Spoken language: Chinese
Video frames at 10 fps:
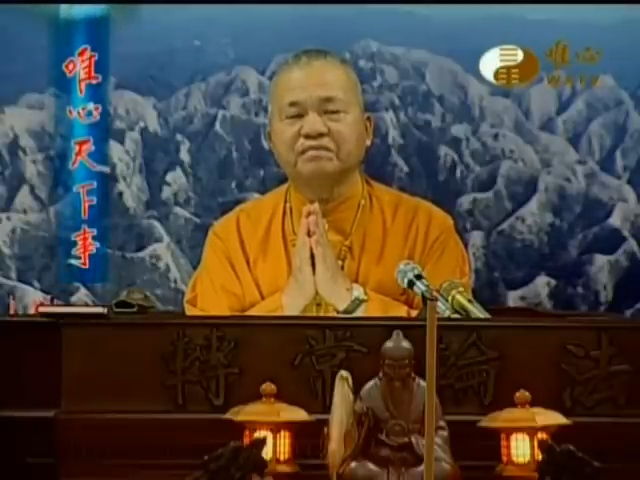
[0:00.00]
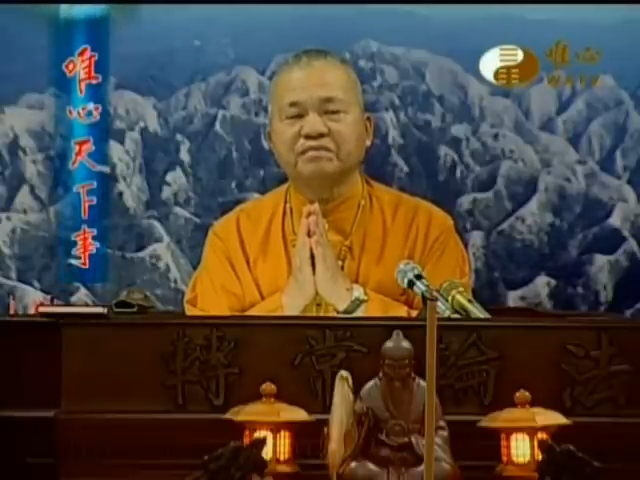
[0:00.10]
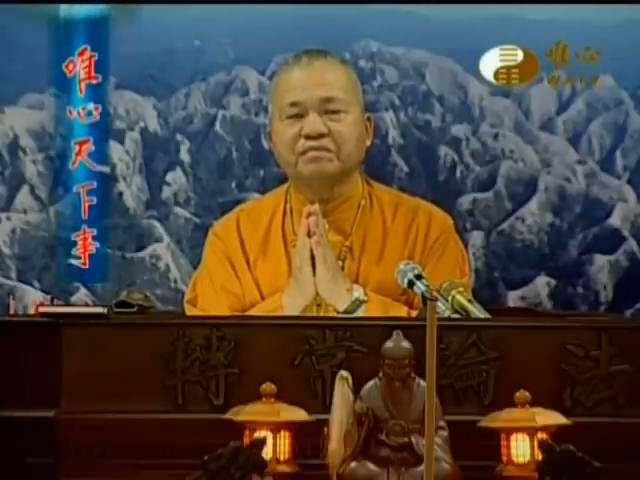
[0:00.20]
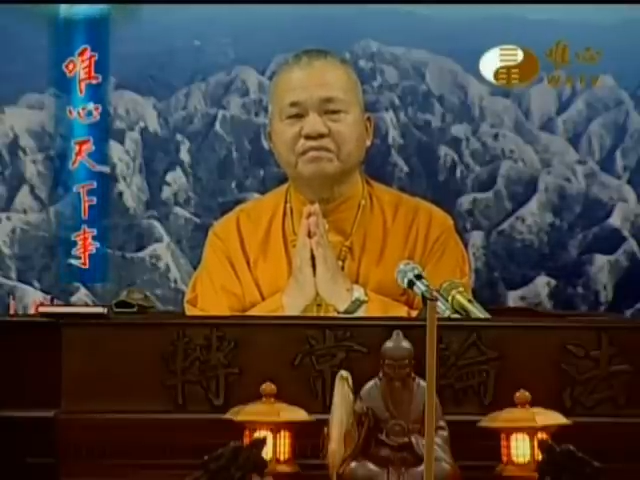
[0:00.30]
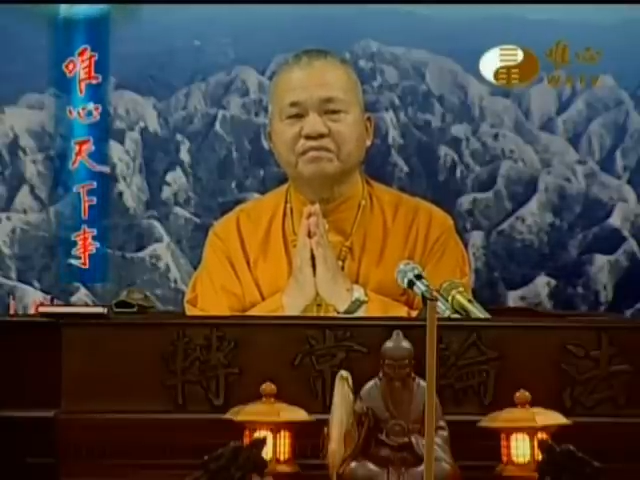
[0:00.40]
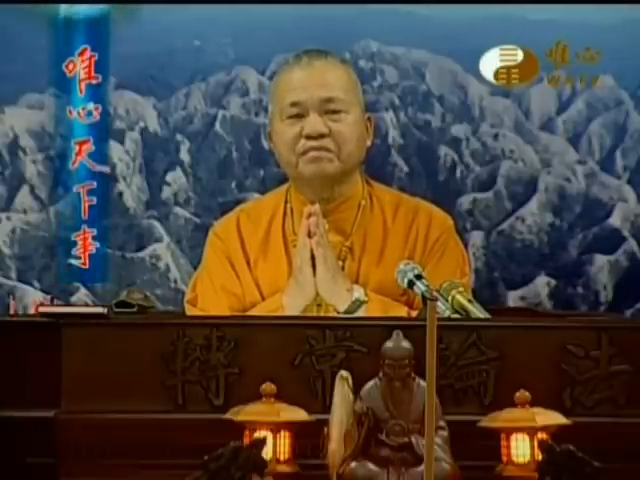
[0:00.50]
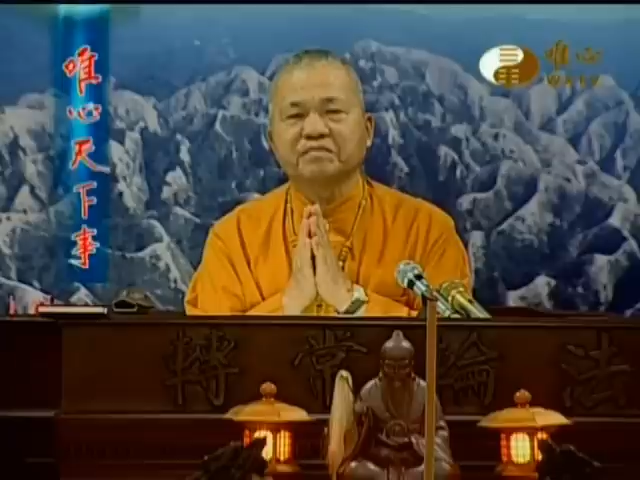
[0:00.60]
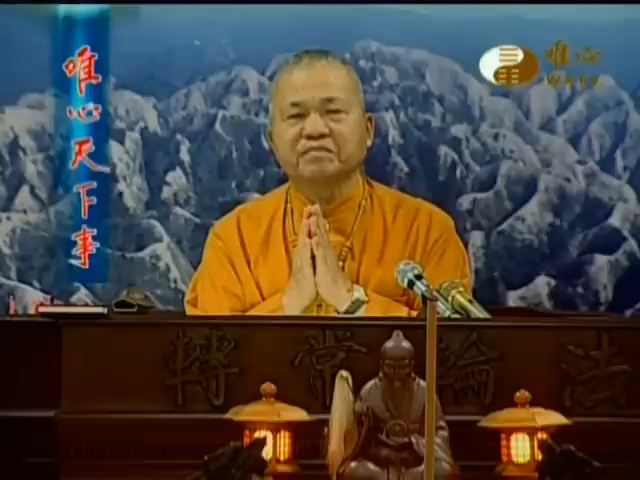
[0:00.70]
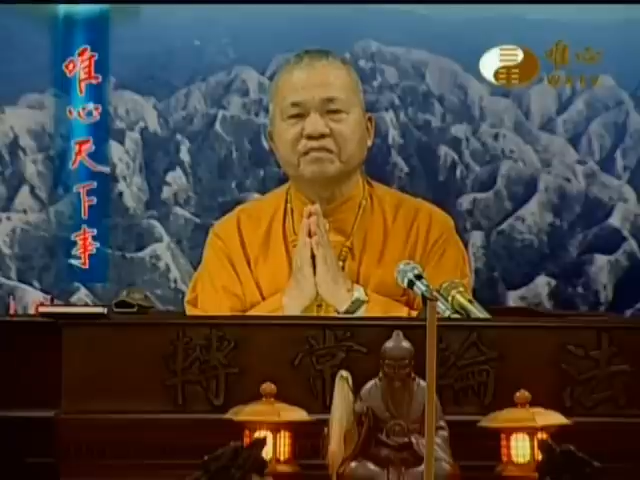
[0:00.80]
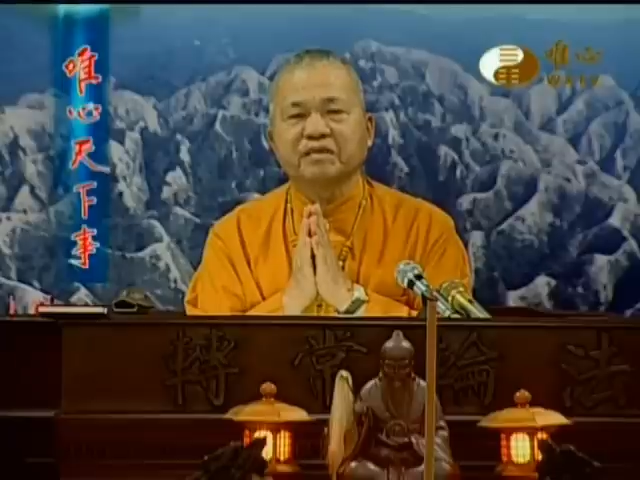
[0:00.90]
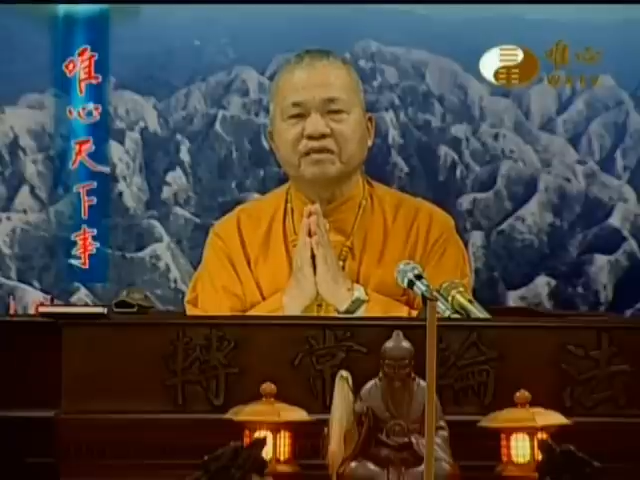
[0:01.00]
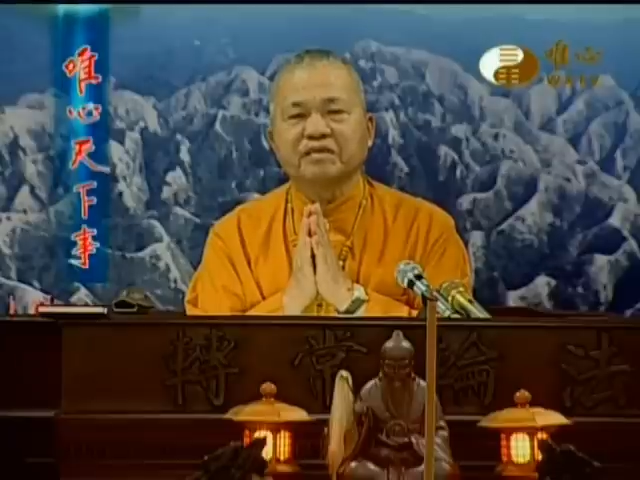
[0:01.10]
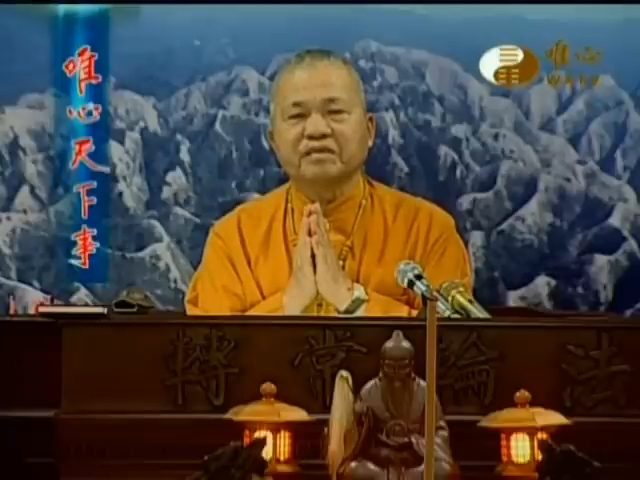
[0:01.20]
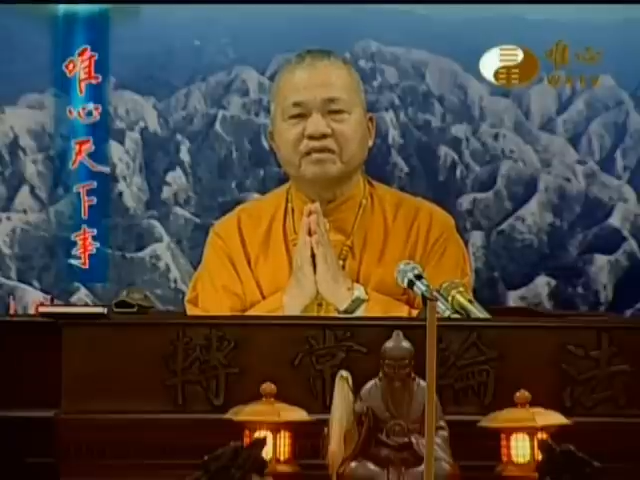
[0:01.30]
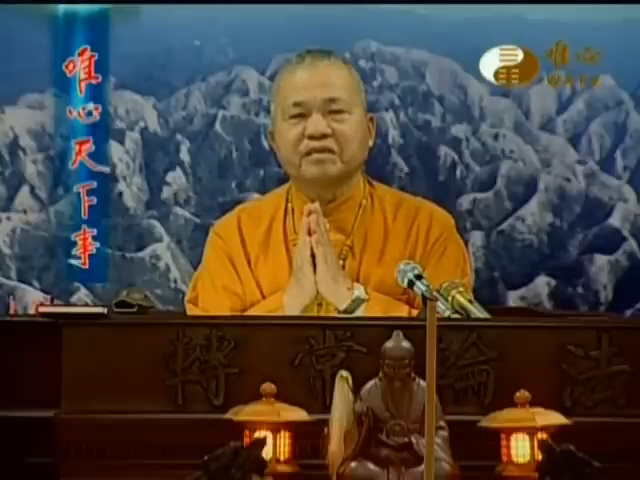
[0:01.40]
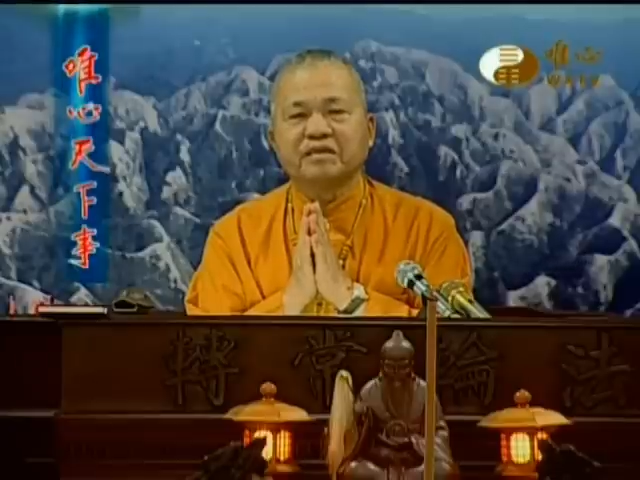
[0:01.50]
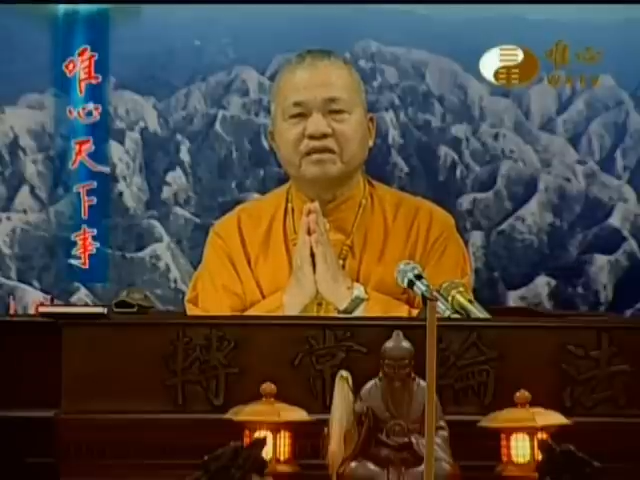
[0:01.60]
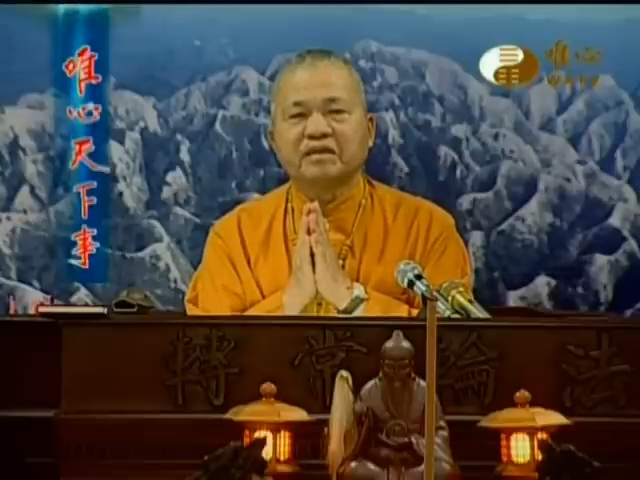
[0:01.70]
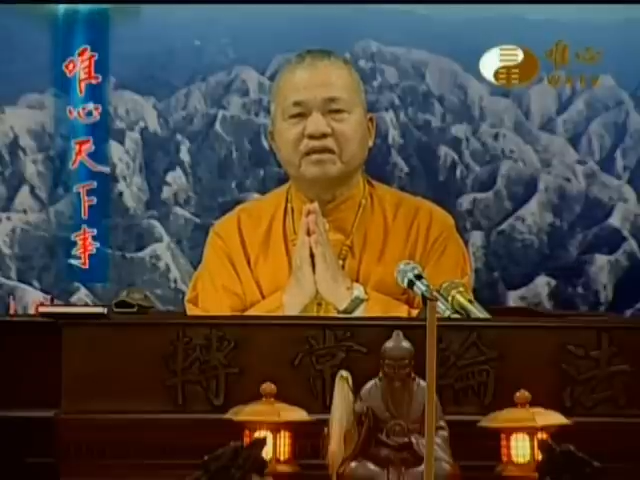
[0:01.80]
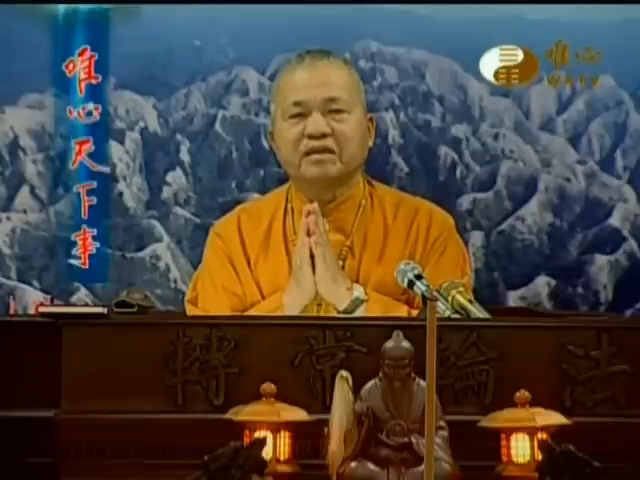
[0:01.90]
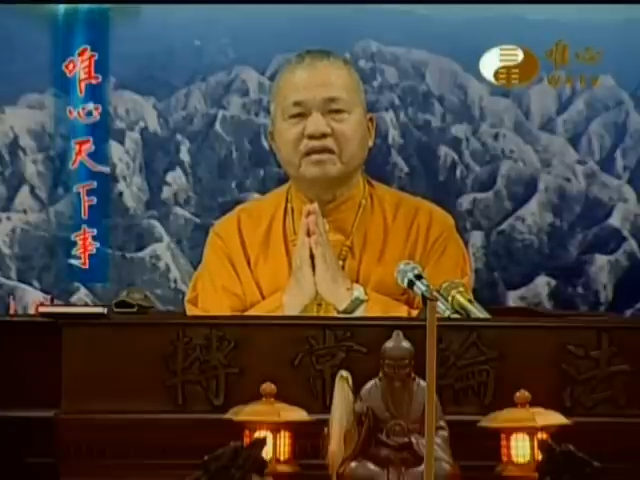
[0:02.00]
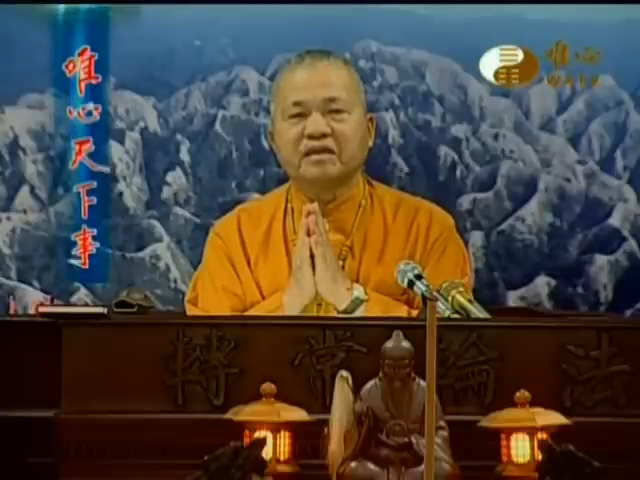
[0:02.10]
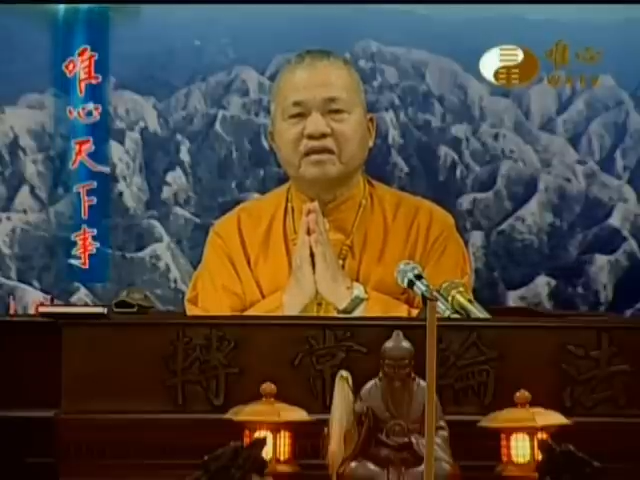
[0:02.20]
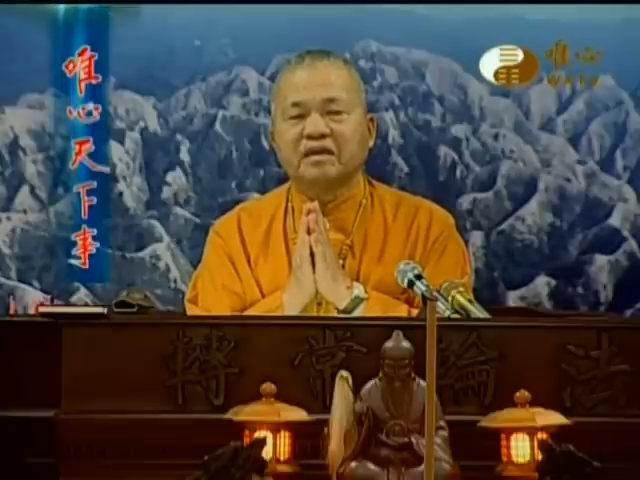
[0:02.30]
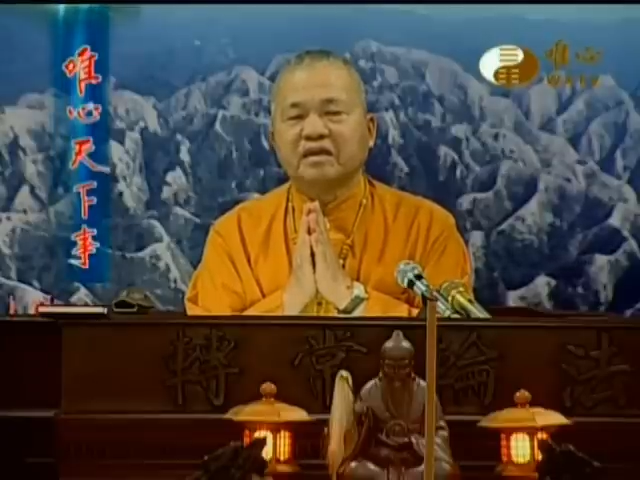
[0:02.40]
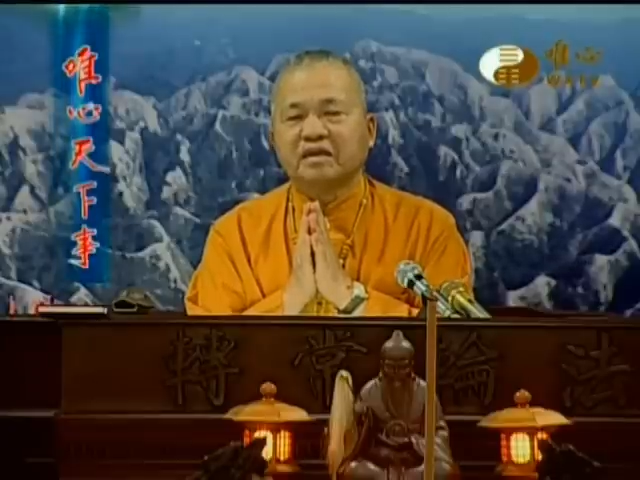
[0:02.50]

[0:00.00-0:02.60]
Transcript: 愿此功德皆回向。